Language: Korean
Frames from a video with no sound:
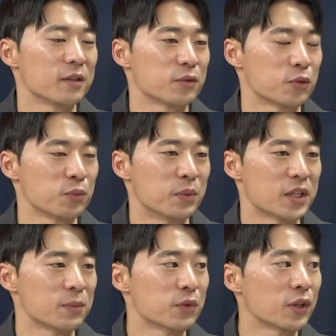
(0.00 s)
좀
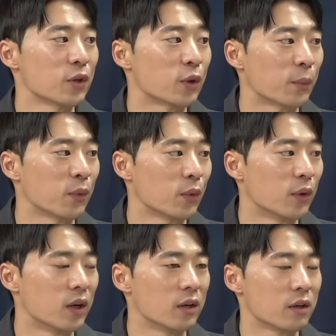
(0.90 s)
말씀드리기는 어렵고
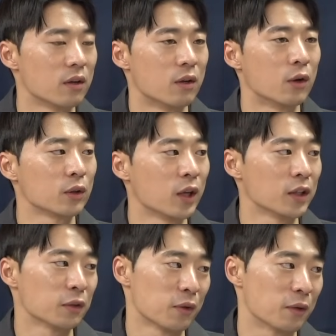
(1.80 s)
예. 어, 억
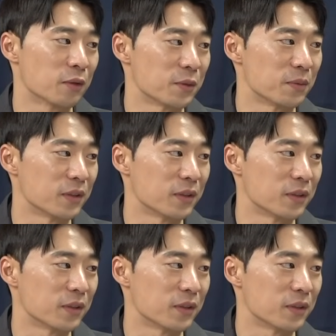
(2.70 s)
단위로 알고 있습니다.